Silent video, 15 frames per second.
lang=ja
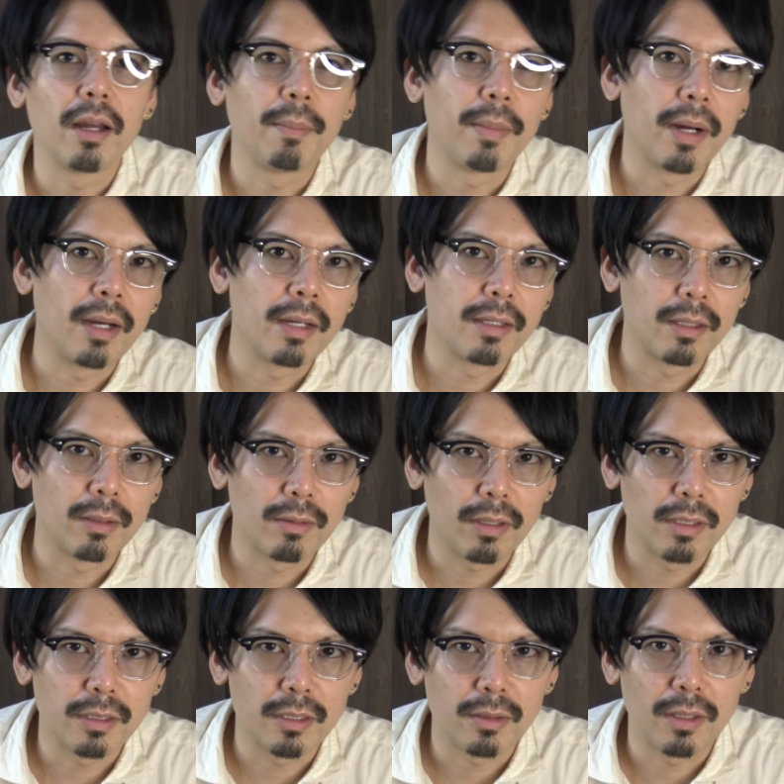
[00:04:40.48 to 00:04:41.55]
やっぱ入ってる
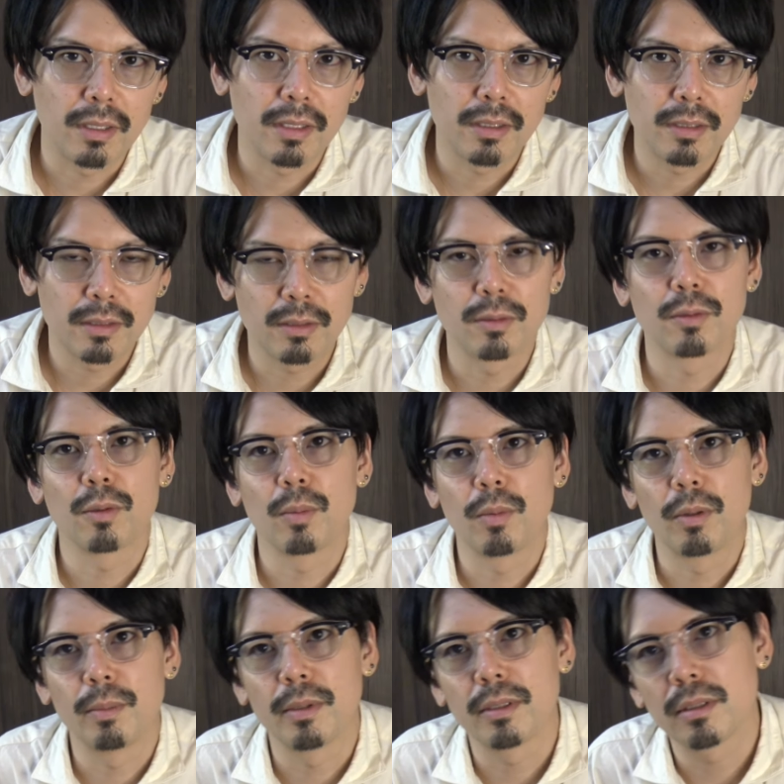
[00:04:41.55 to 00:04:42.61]
感じがすると思
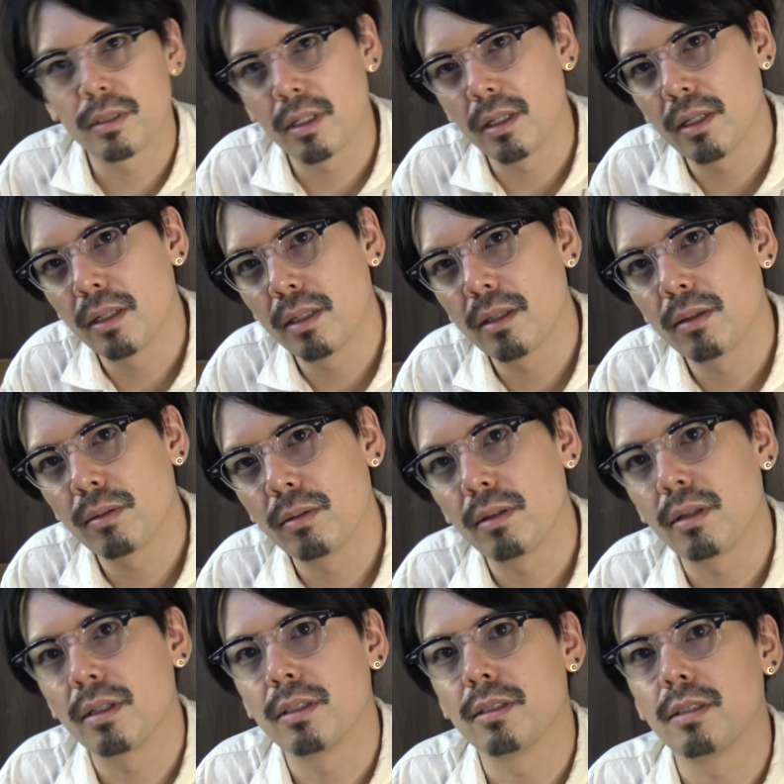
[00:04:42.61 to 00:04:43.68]
いますはいこんな
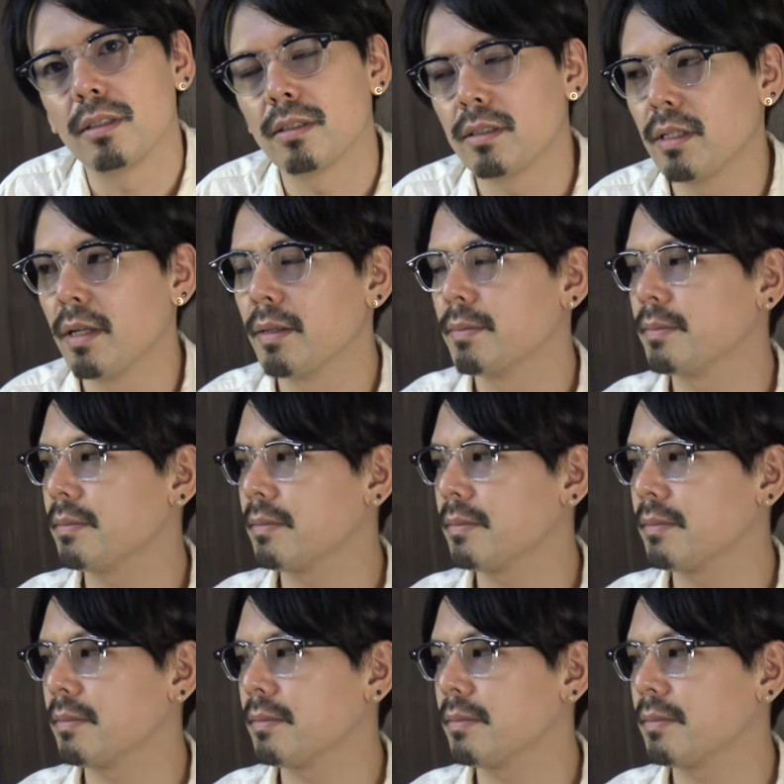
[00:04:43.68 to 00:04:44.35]
感じですね